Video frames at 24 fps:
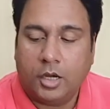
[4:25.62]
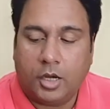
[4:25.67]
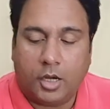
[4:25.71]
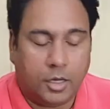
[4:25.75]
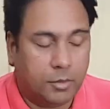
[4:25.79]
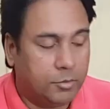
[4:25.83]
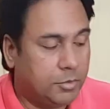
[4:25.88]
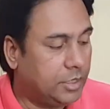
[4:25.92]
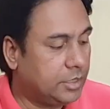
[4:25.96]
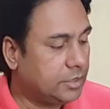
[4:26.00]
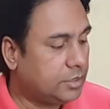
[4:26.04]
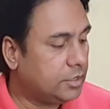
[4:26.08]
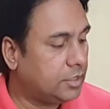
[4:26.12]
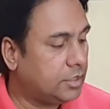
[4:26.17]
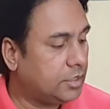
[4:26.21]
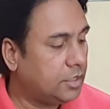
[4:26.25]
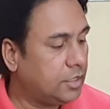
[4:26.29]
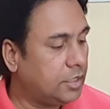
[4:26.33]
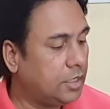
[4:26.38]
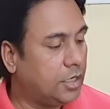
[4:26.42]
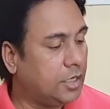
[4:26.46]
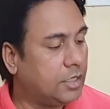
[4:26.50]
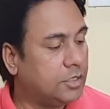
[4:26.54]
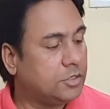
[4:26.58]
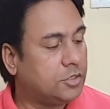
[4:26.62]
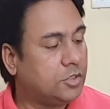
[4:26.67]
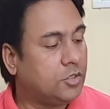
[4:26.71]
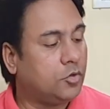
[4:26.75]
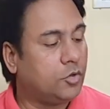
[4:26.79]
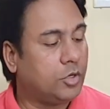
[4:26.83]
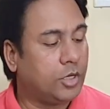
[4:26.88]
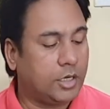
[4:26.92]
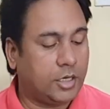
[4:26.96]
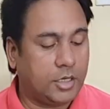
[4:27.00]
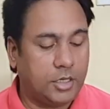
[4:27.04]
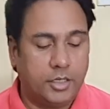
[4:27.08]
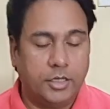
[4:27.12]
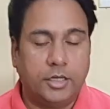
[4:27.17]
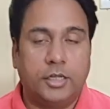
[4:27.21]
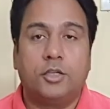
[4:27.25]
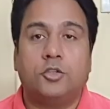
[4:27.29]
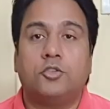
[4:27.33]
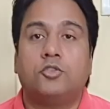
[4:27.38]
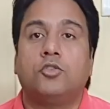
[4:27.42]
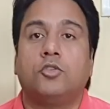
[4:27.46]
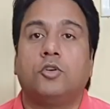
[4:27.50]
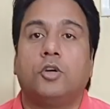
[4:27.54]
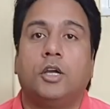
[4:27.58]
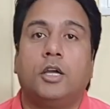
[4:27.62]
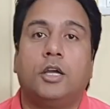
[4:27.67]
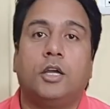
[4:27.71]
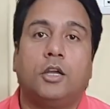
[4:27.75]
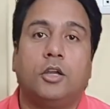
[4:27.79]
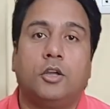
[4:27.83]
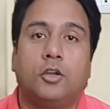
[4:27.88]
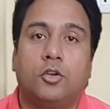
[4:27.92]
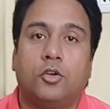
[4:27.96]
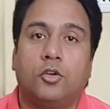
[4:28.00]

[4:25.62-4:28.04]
अब लेते हैं आज की ओरेकल डेक जो है